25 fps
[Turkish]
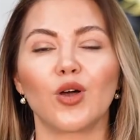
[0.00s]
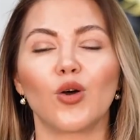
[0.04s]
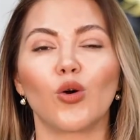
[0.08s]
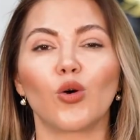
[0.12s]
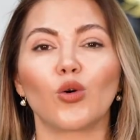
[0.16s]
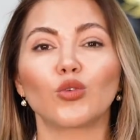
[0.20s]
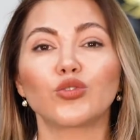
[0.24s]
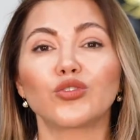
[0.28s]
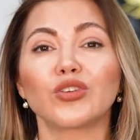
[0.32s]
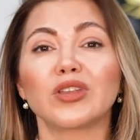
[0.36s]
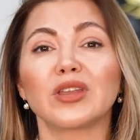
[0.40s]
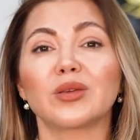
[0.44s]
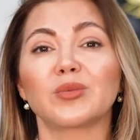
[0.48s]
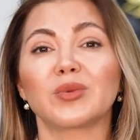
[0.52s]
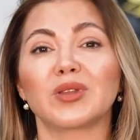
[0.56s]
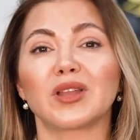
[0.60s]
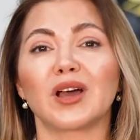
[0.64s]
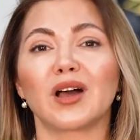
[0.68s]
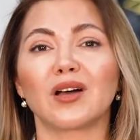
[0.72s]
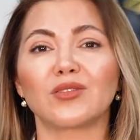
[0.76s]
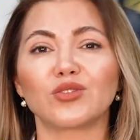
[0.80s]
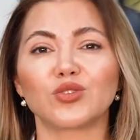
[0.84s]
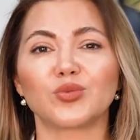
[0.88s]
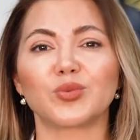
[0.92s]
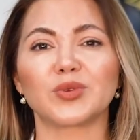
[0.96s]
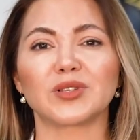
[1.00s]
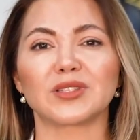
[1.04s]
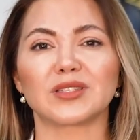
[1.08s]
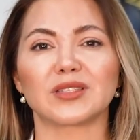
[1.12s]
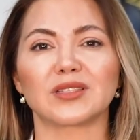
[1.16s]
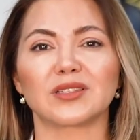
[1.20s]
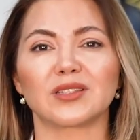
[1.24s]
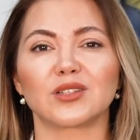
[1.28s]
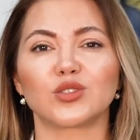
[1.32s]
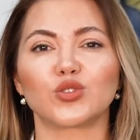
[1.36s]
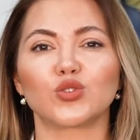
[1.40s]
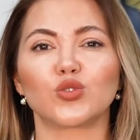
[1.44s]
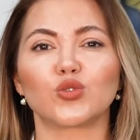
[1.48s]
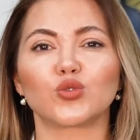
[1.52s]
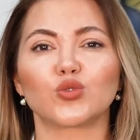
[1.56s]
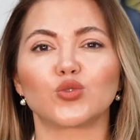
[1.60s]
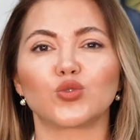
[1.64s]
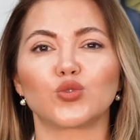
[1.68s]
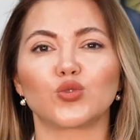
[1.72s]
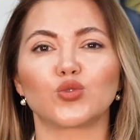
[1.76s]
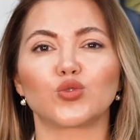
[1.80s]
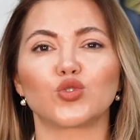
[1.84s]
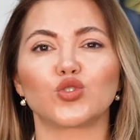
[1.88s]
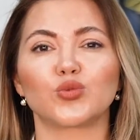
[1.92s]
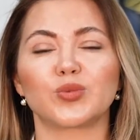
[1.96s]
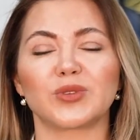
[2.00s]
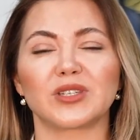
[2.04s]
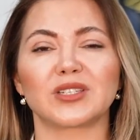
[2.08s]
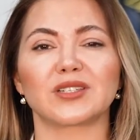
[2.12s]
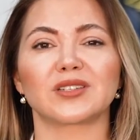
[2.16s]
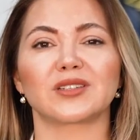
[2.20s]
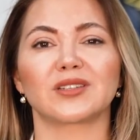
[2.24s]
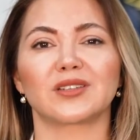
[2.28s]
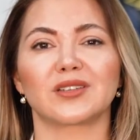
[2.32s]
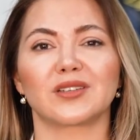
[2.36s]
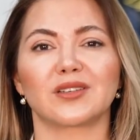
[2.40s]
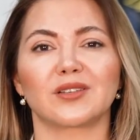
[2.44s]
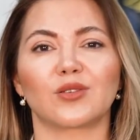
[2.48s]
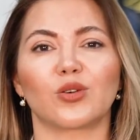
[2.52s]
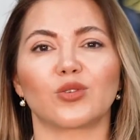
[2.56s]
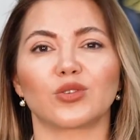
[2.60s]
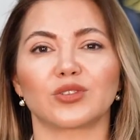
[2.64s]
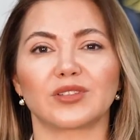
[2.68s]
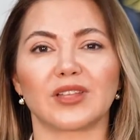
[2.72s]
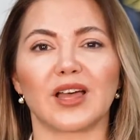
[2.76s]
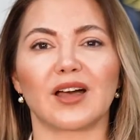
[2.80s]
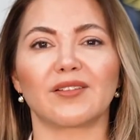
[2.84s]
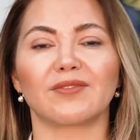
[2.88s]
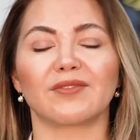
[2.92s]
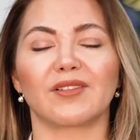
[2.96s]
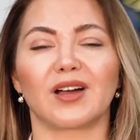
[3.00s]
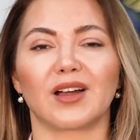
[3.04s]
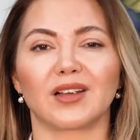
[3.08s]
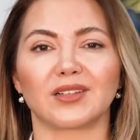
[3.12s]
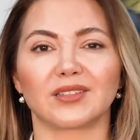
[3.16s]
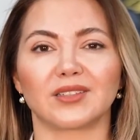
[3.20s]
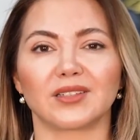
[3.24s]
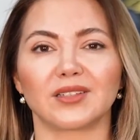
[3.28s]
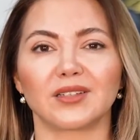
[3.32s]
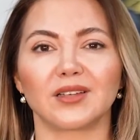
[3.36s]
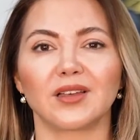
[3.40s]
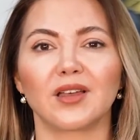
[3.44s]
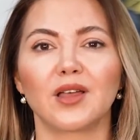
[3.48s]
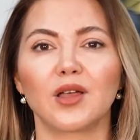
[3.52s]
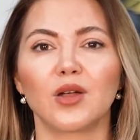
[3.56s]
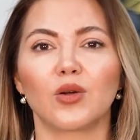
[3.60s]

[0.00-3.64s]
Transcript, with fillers: O dönemin Avrupa'sında çok tutucu bir e, ortam vardı.